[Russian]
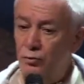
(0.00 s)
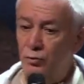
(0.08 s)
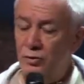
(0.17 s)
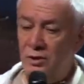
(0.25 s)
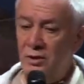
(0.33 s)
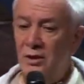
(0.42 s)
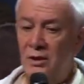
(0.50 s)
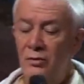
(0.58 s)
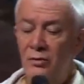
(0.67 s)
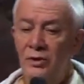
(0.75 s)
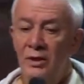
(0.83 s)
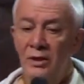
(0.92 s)
убьет тигра,
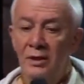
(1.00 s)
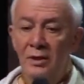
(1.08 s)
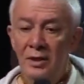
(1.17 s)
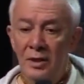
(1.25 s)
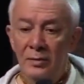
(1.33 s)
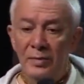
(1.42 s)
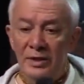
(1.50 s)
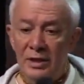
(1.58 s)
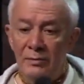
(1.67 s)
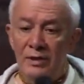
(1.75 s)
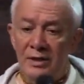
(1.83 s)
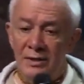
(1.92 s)
он
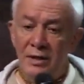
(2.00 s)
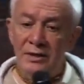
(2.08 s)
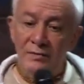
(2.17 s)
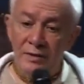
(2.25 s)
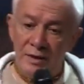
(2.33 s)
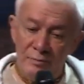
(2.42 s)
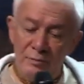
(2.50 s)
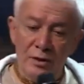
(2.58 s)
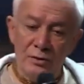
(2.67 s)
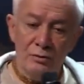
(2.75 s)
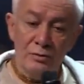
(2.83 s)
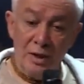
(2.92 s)
погибнет насильственной
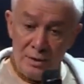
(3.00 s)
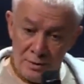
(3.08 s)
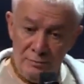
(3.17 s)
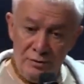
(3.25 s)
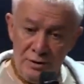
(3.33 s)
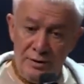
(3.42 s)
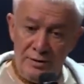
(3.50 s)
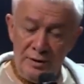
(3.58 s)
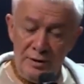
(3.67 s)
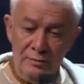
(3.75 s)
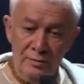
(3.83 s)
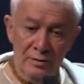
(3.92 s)
смертью. Так и случилось
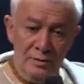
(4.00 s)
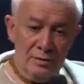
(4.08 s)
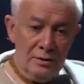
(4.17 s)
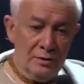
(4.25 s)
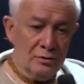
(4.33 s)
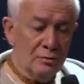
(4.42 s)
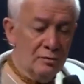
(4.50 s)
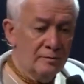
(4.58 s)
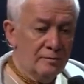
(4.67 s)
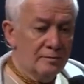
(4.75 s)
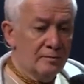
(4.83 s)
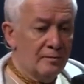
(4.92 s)
с ним, с Дерсу.
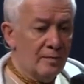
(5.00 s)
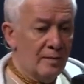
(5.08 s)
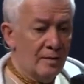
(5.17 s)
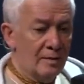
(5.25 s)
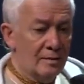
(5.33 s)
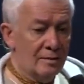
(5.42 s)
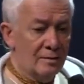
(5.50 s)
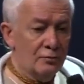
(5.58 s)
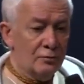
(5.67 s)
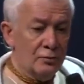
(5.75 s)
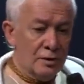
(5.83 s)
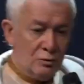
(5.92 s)

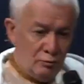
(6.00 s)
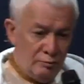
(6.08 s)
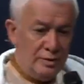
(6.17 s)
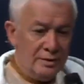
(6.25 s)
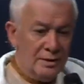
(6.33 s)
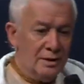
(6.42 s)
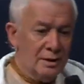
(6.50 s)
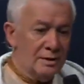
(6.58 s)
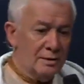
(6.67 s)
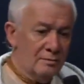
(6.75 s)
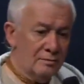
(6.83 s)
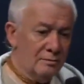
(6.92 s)
Он все-таки убил тигра.